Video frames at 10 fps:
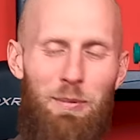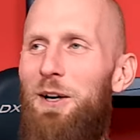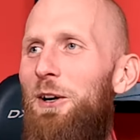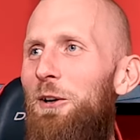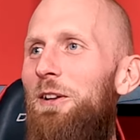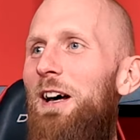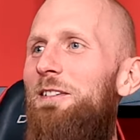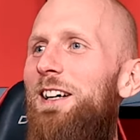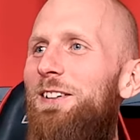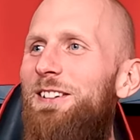parol, na
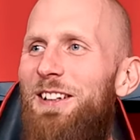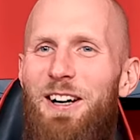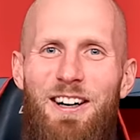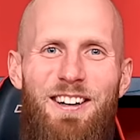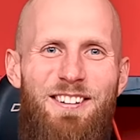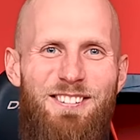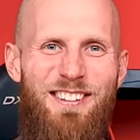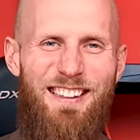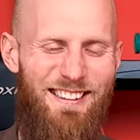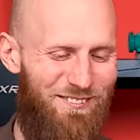
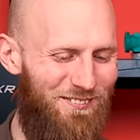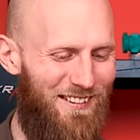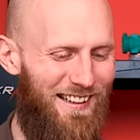warunkowym.